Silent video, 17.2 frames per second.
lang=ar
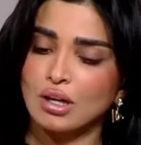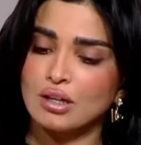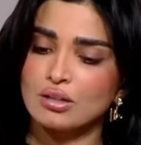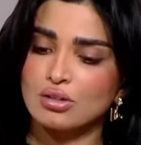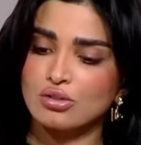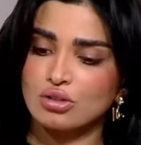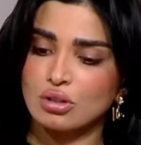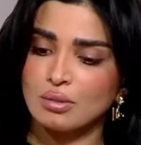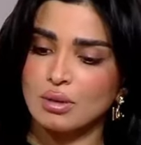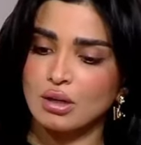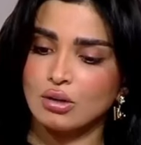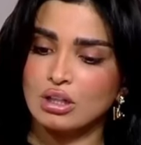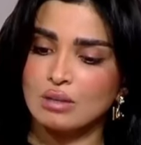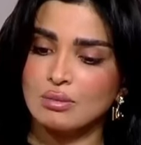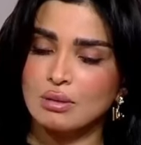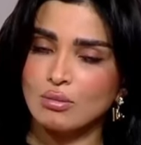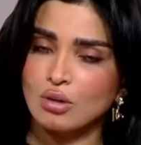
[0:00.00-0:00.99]
اللي نشربها
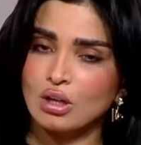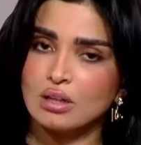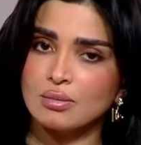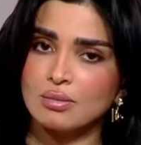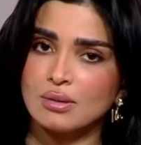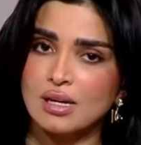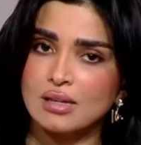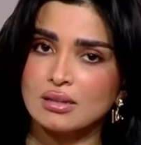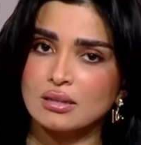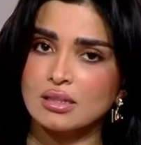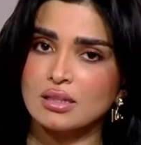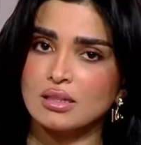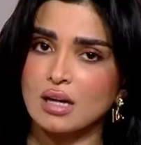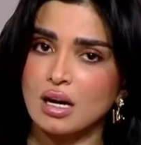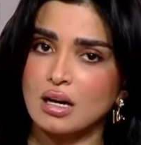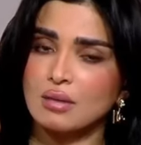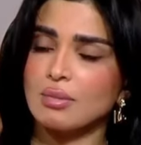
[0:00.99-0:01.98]
علب الماي
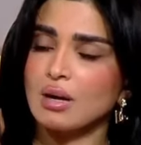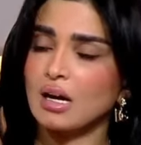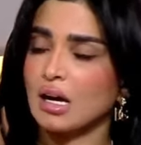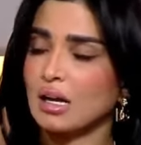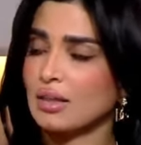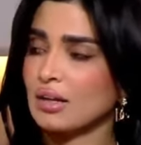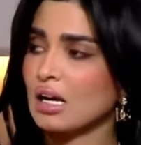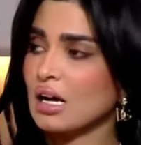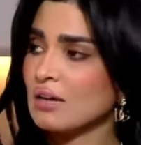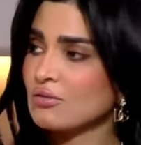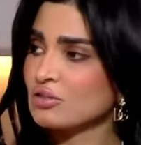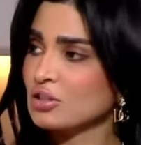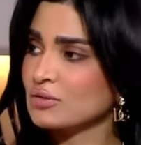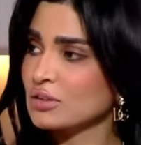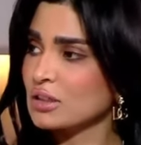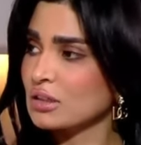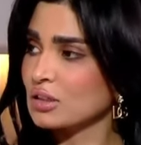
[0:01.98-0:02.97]
البلاستيك اربع اضعاف
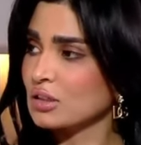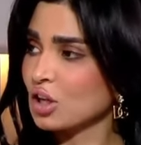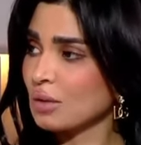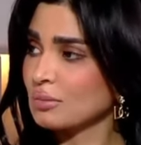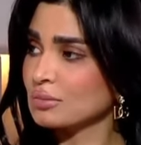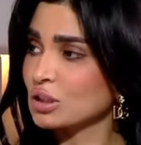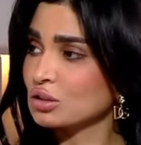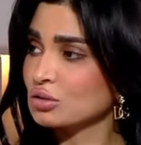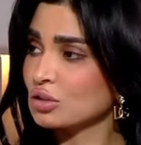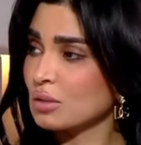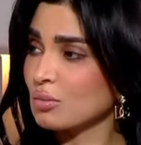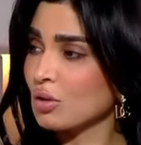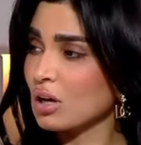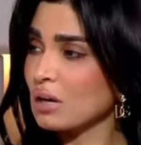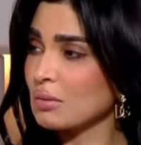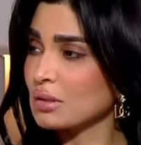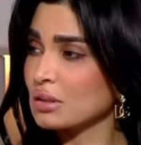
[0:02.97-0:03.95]
شفت اليوم دكتور
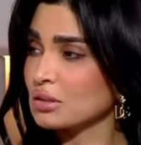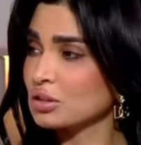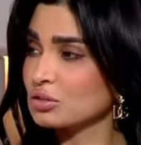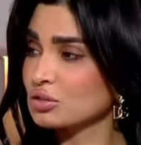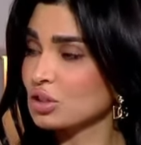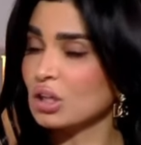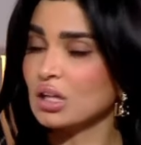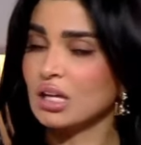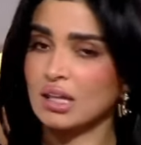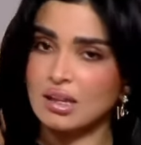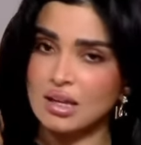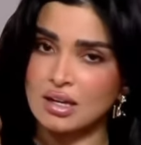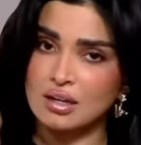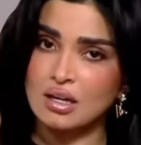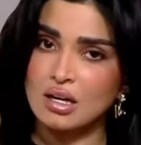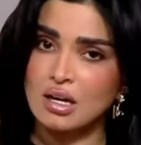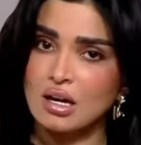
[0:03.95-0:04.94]
مقابله الدكتور
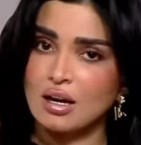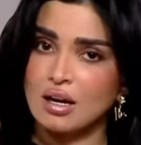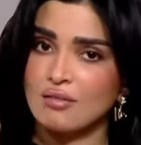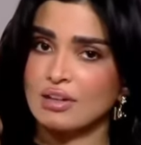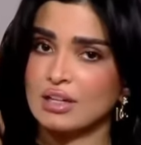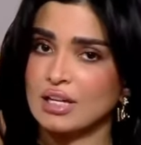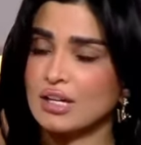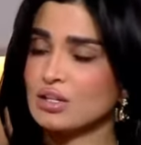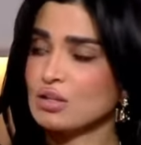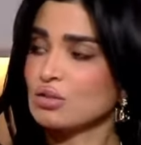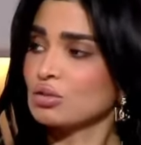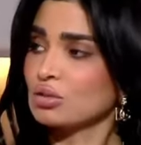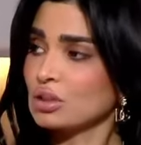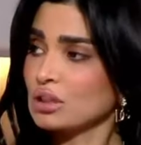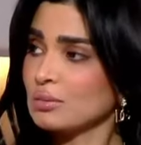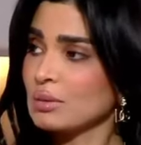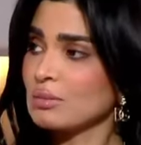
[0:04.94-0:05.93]
الخضير فكان
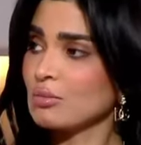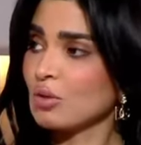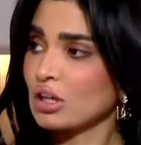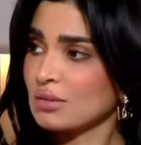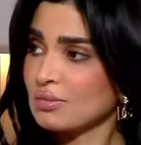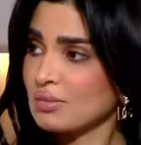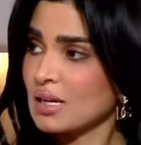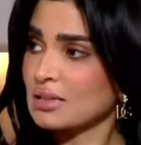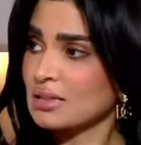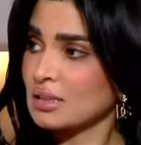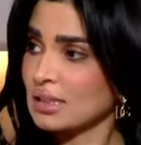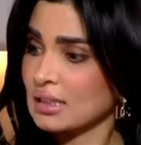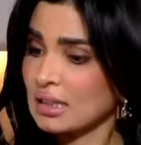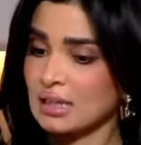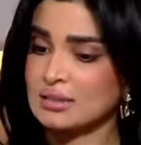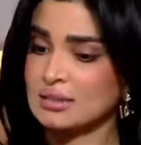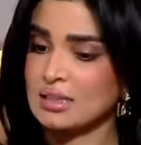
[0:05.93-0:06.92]
يقول علب الماي
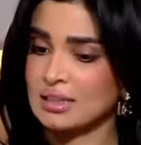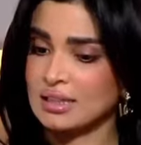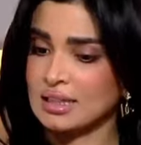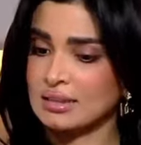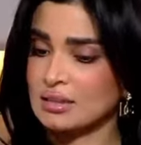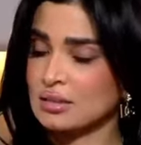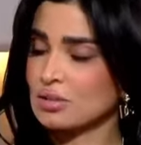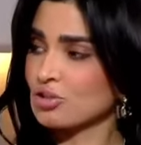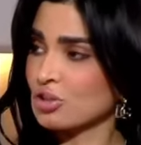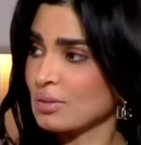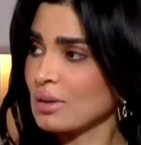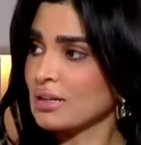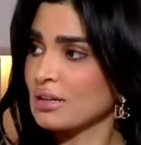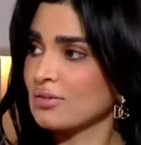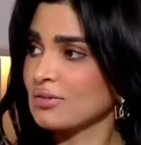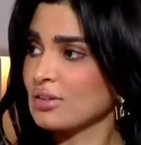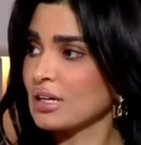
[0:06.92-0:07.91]
البلاستيك العاديه اللي احنا قاعدين نشرب
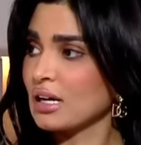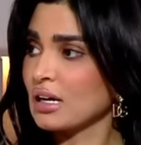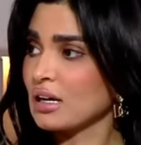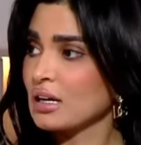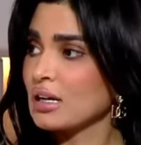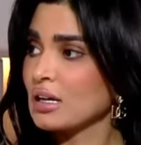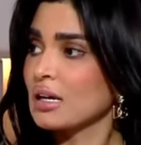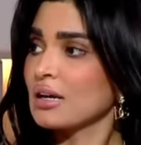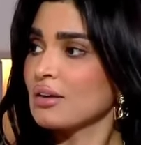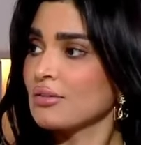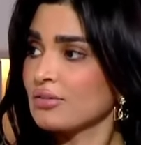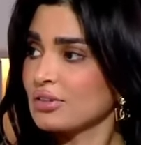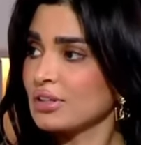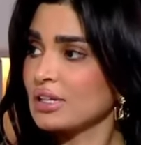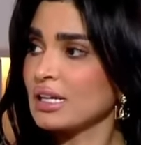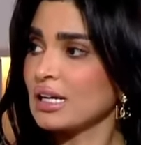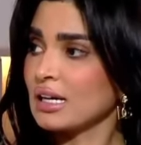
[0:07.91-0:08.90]
هذه فيها
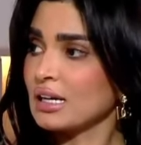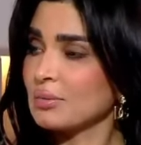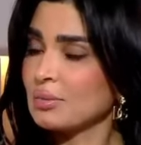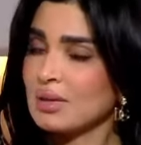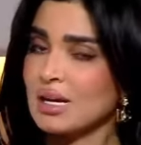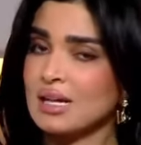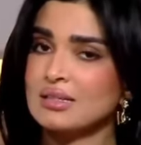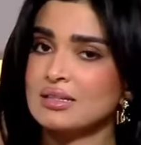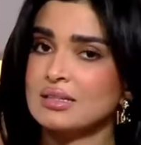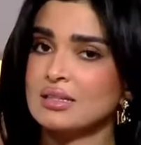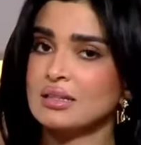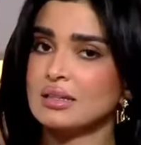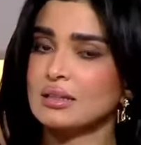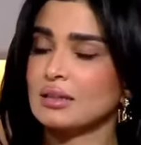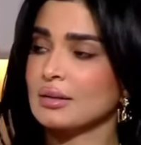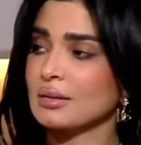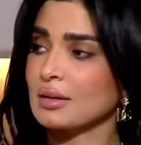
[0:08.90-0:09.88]
فيها
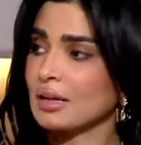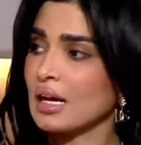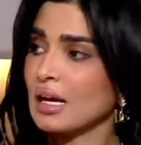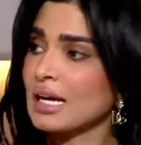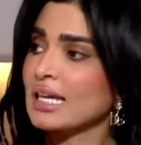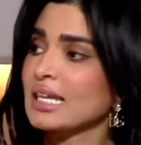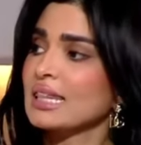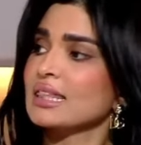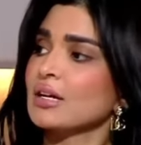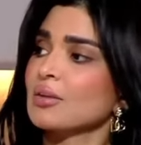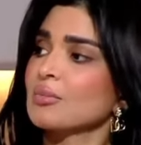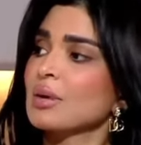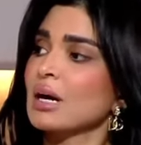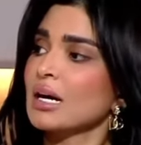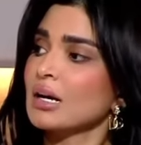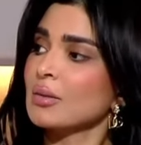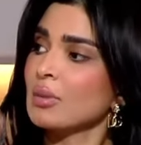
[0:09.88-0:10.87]
البلاستيك اكثر
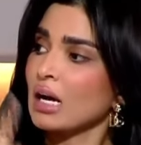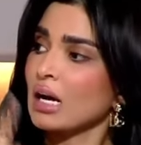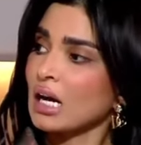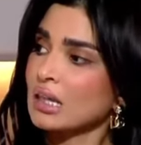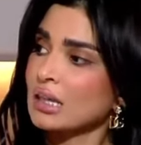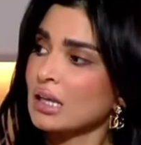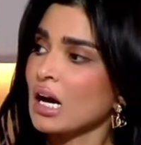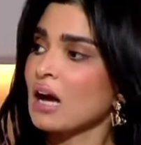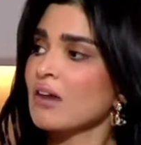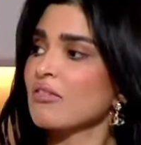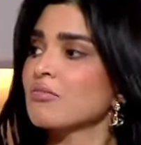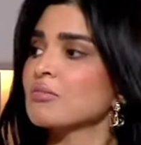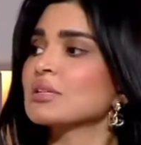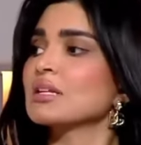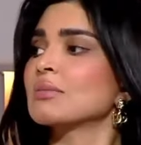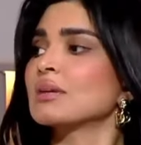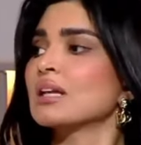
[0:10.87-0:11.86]
باربع
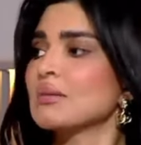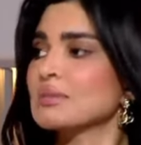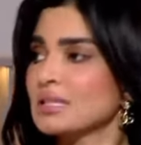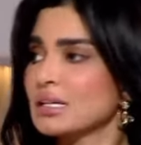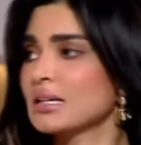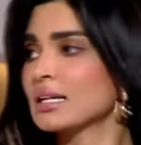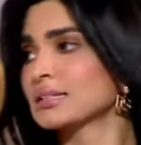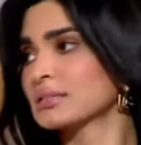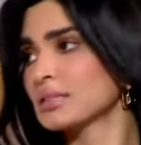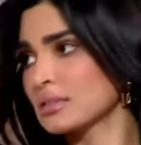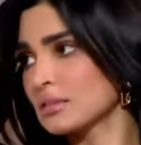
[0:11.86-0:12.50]
اضعاف من الملابس اللي احنا قاعدين